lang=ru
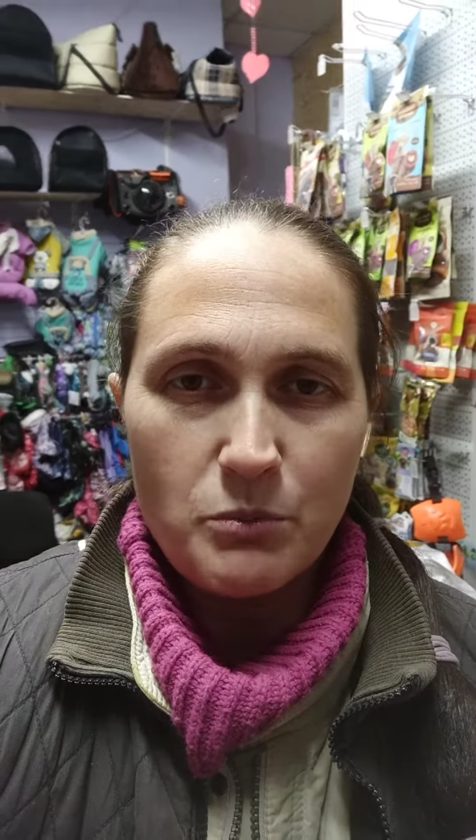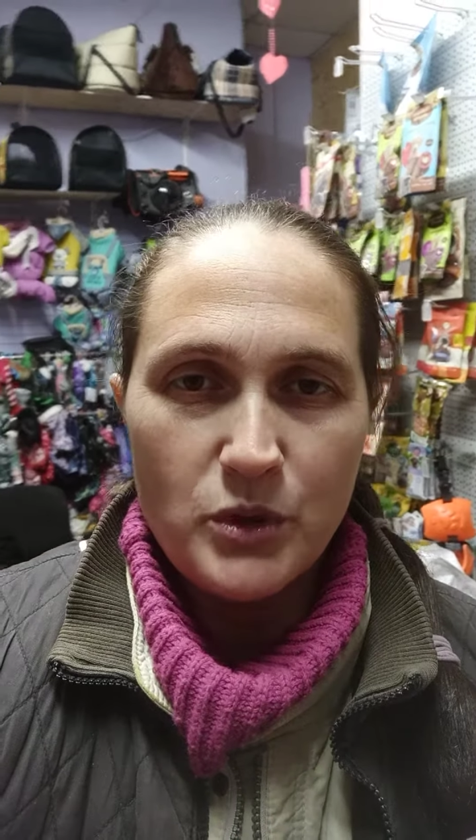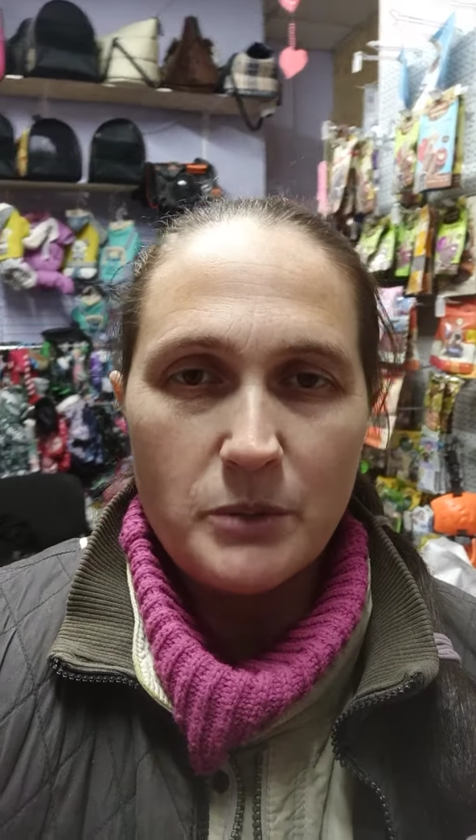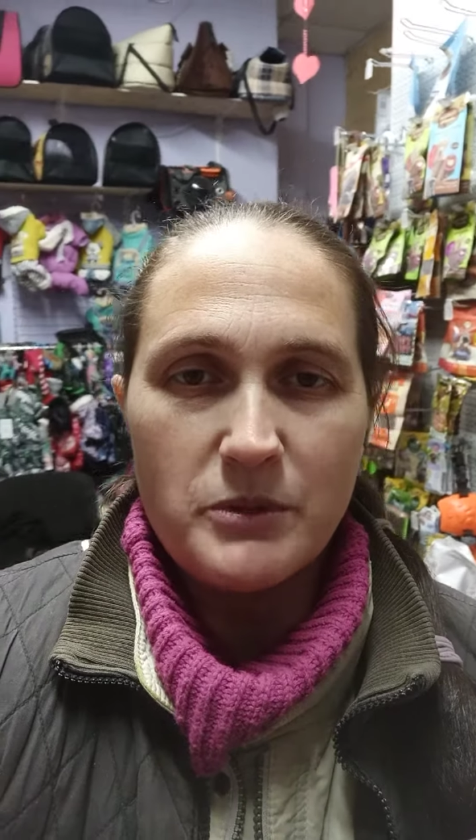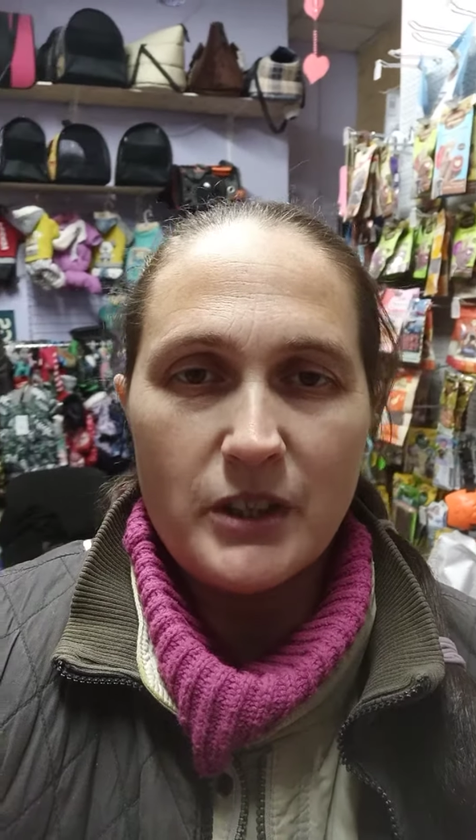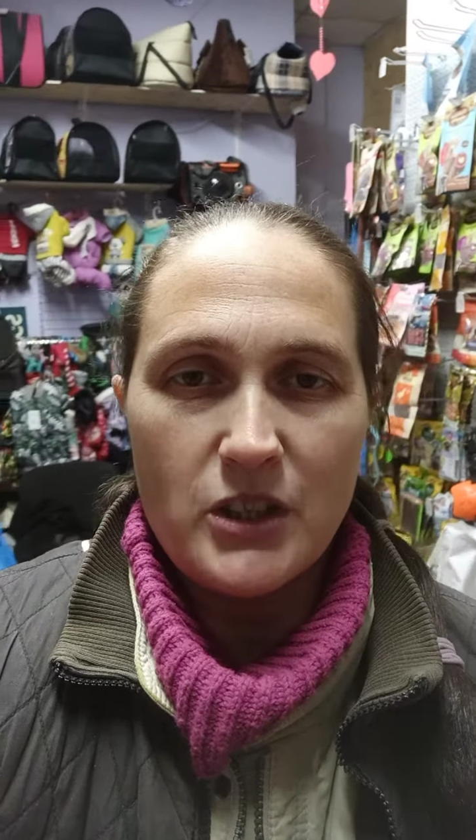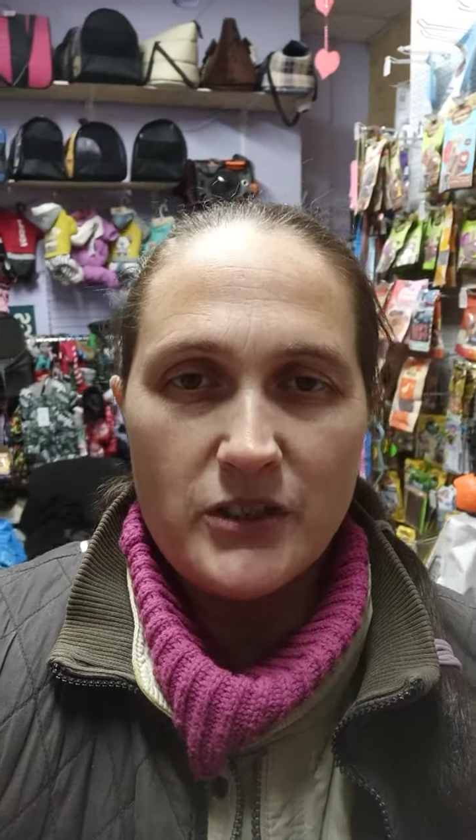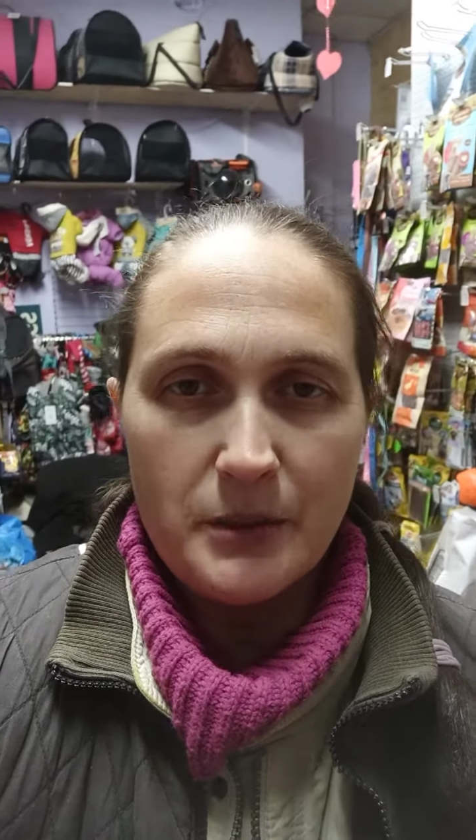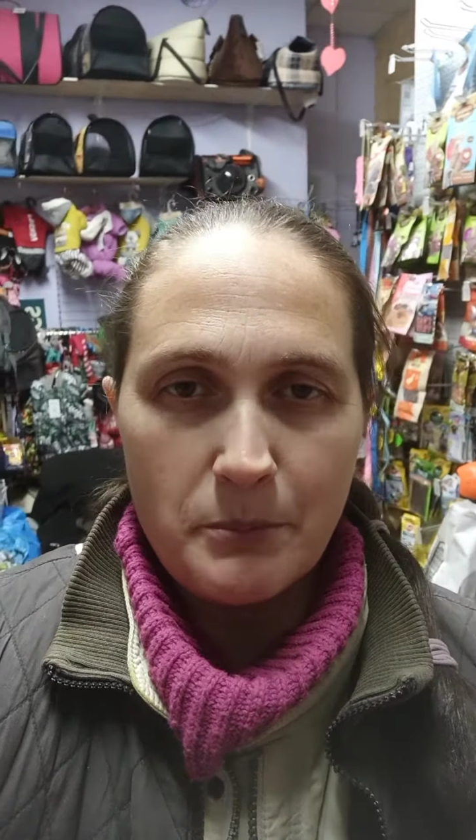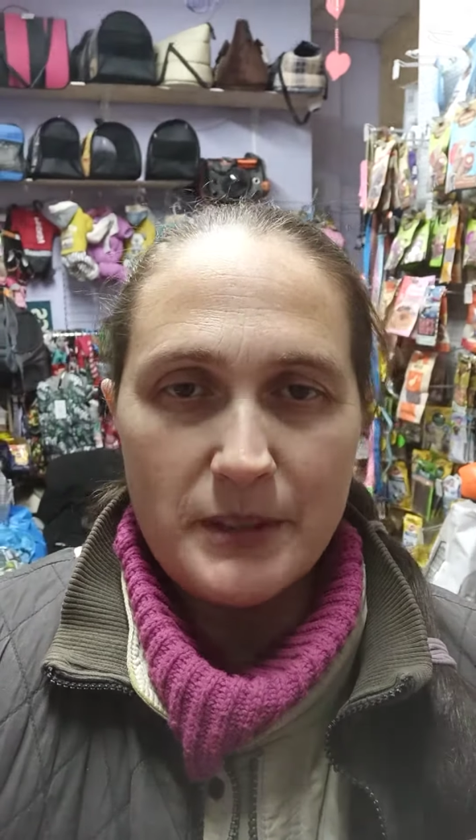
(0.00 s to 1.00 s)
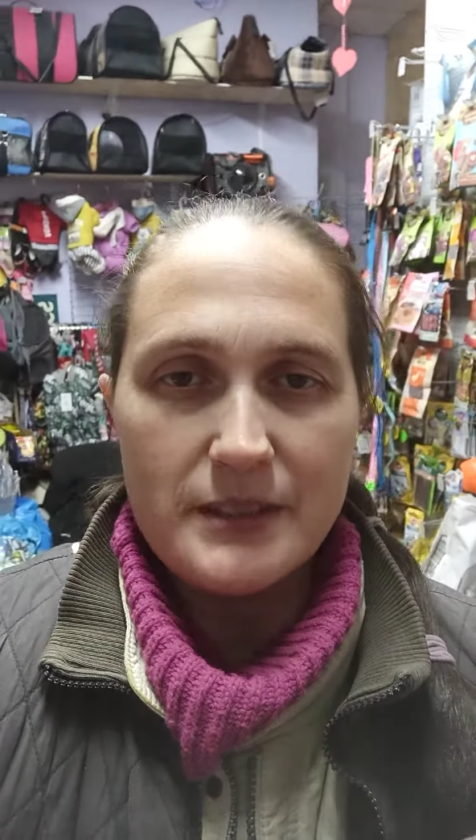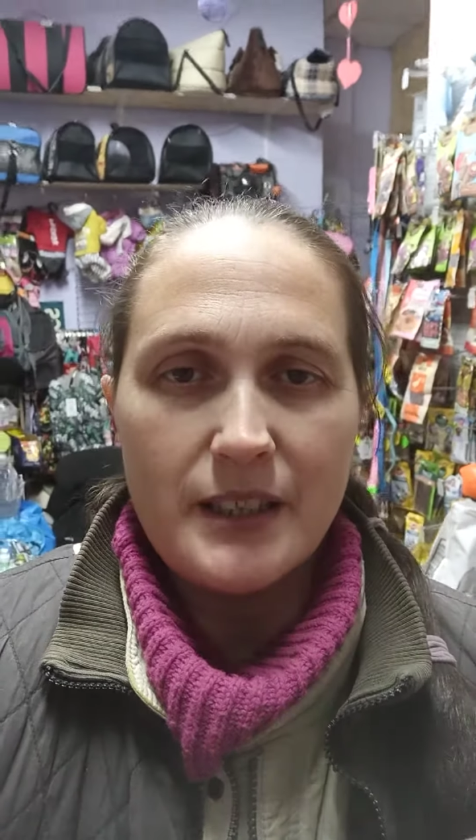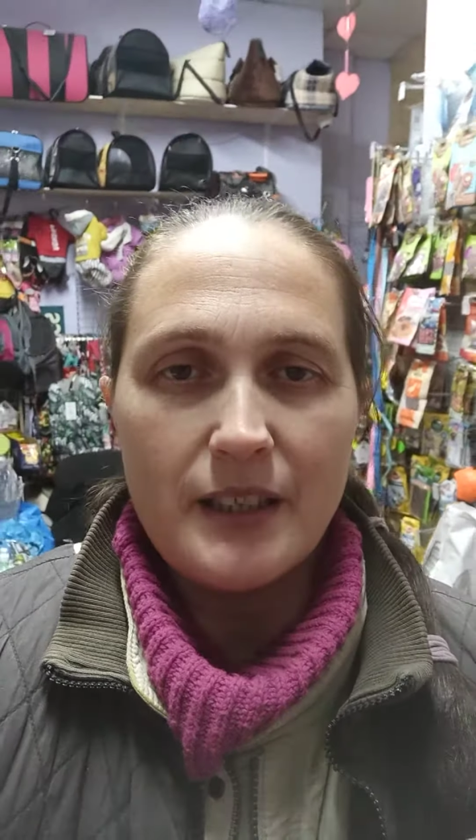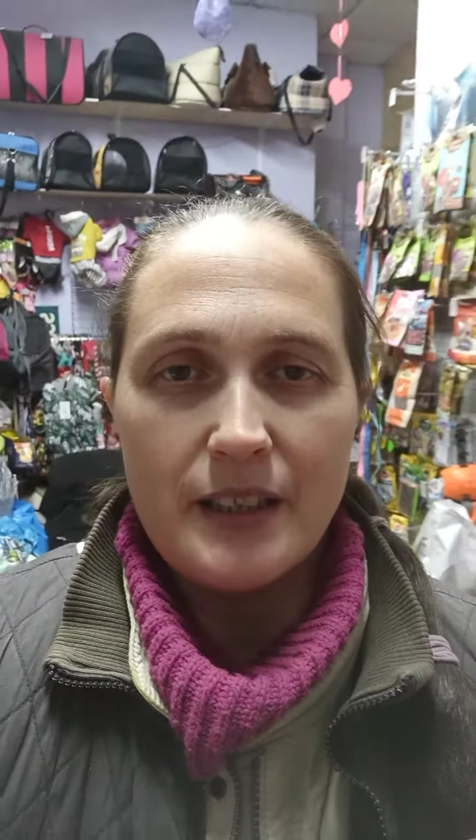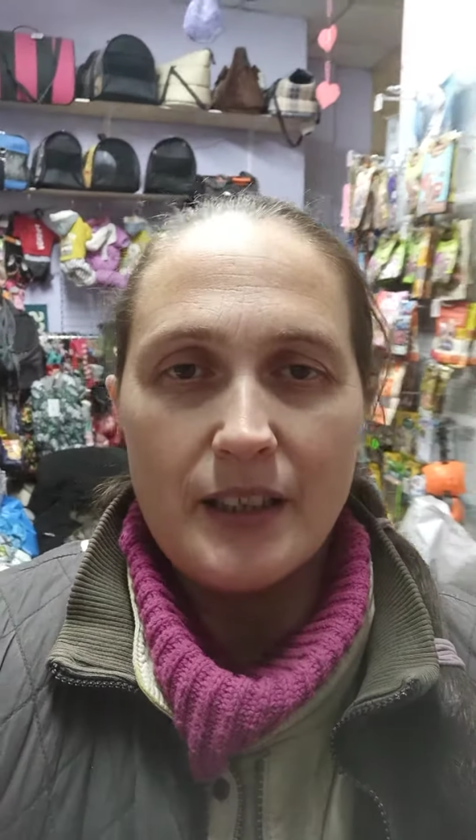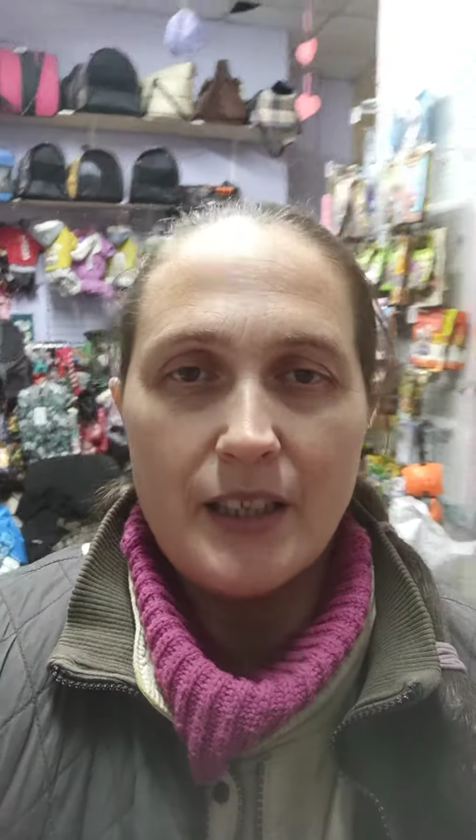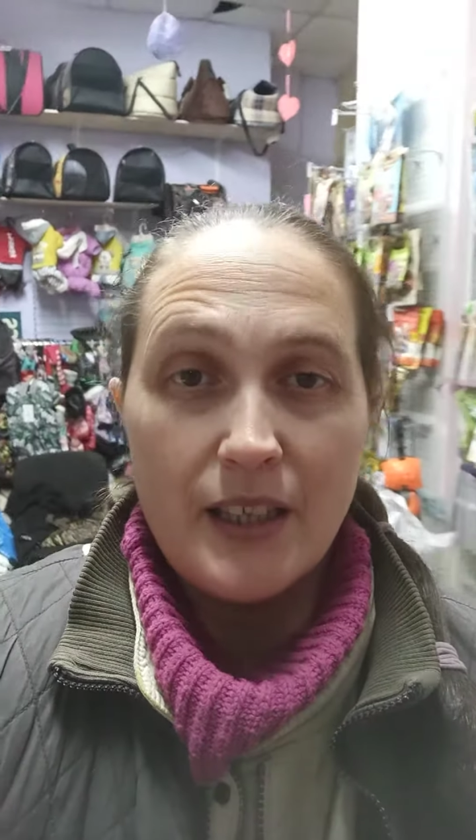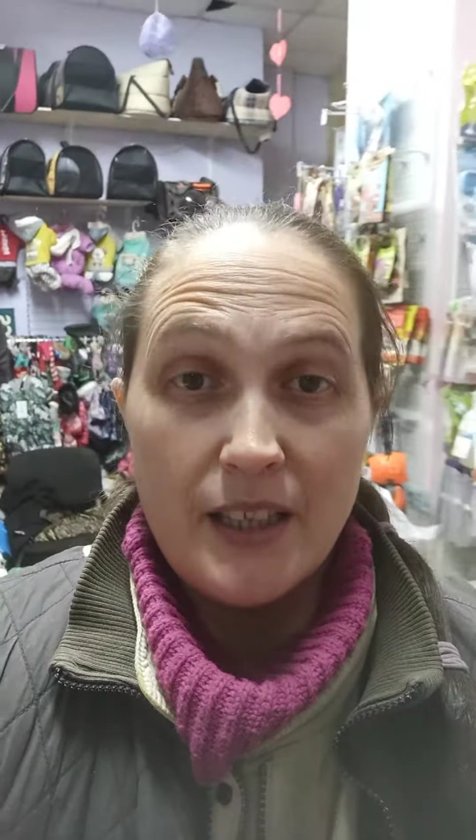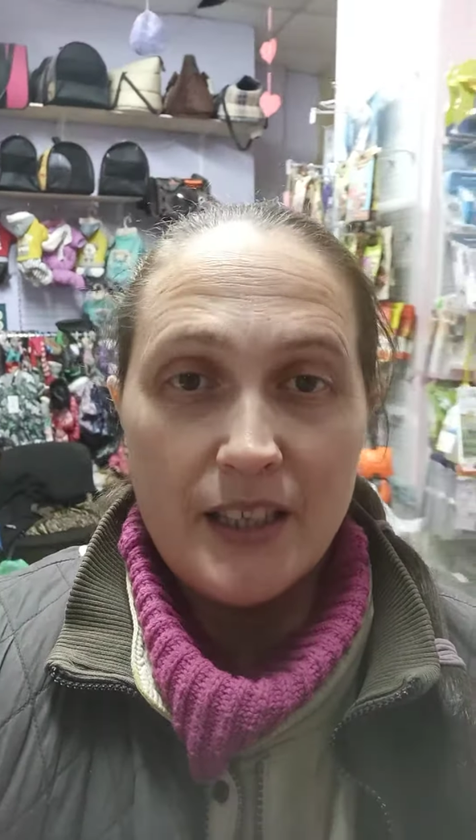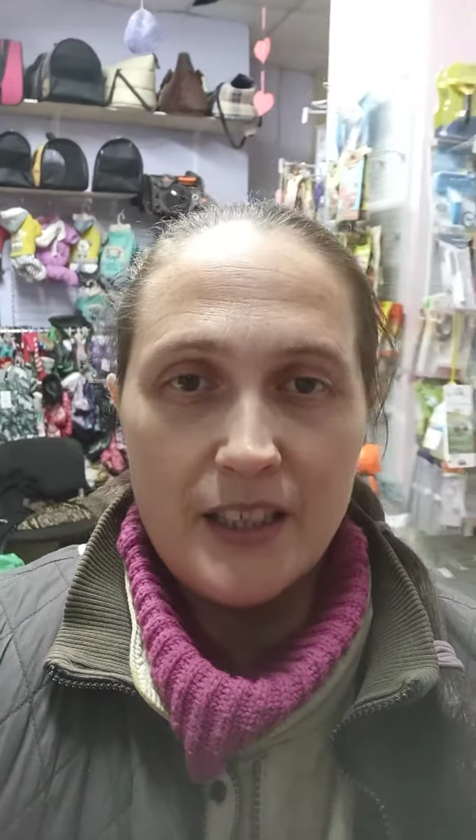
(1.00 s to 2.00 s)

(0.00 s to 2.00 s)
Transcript: Будем встречаться быстро и